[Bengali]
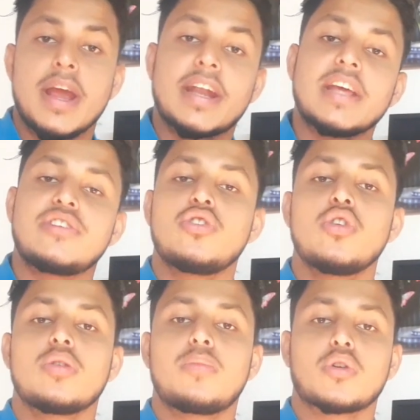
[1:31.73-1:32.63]
এটাই ছিল
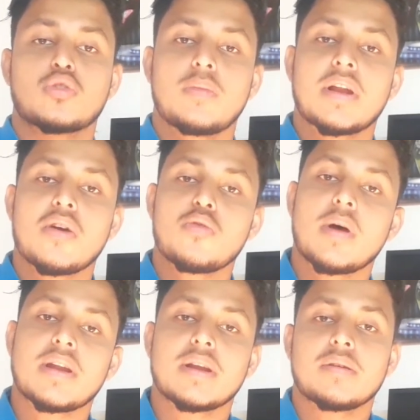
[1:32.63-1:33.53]
বর্তমানে
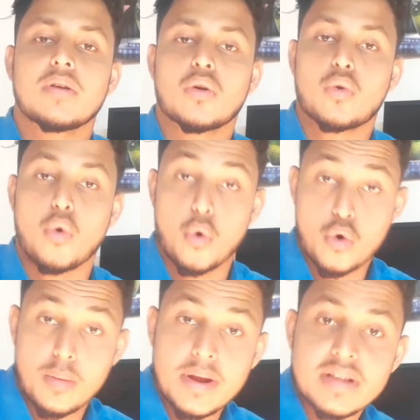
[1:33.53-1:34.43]
ওমানের
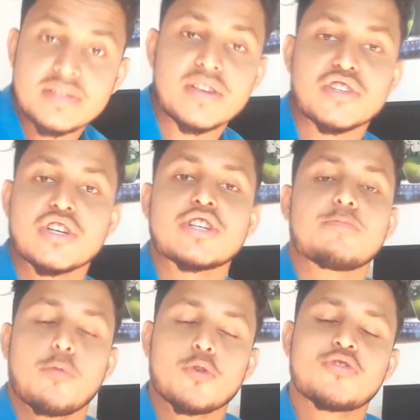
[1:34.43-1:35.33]
করোনা ভাইরাসের শেষ
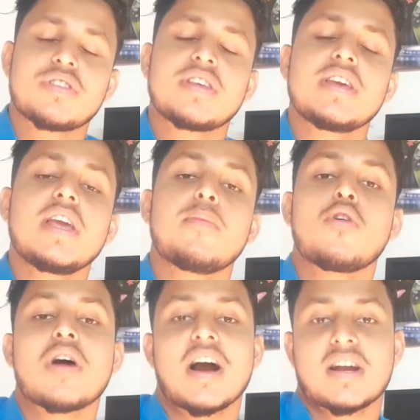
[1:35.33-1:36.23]
পরিস্থিতি
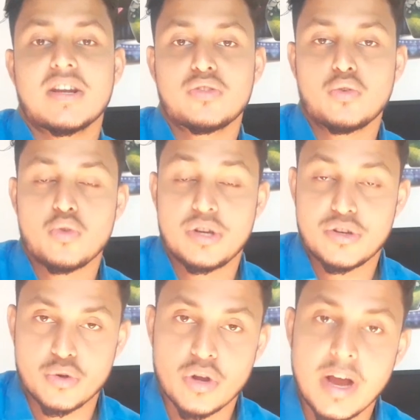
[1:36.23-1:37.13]
এবং আক্রান্ত
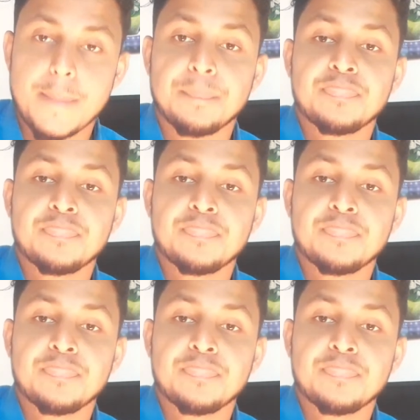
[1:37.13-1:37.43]
রোগীর সংখ্যা